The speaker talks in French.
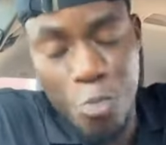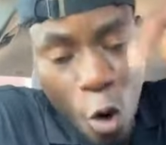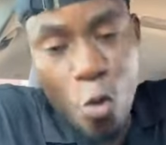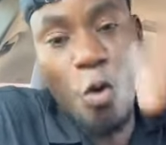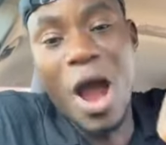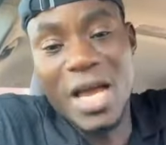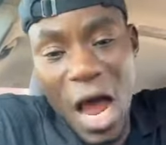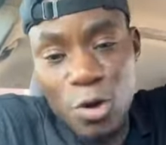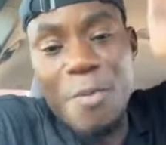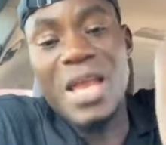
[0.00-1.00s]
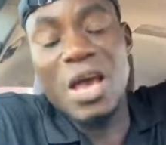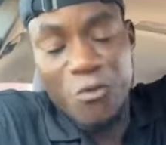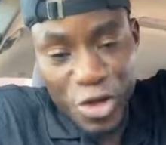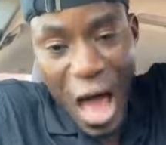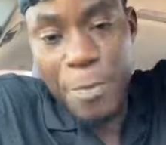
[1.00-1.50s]
Pourquoi quand lui-même
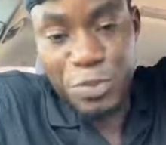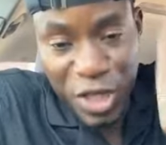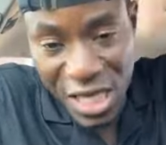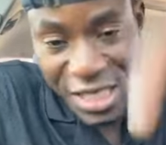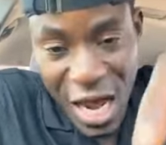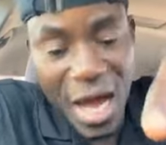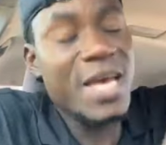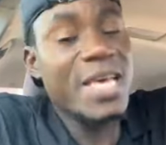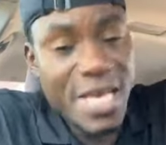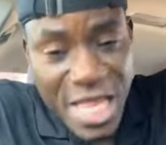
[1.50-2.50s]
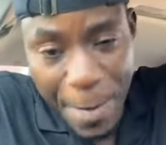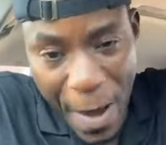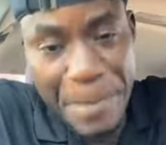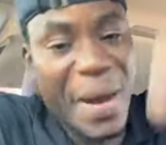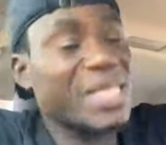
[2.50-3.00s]
est venu à Abidjan ici là, il n'est
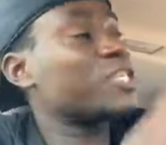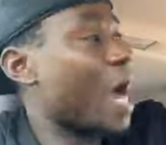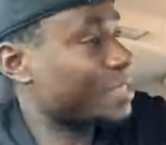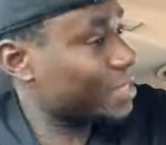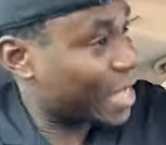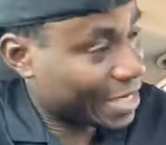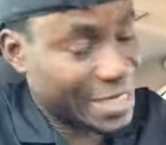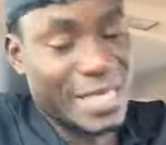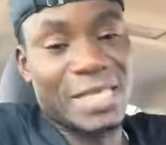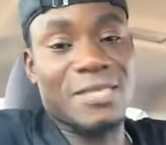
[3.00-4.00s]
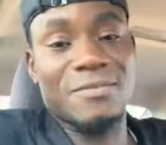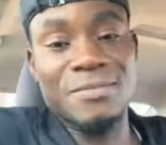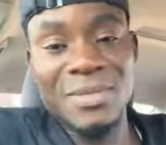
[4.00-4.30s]
pas parti chez Aziz 47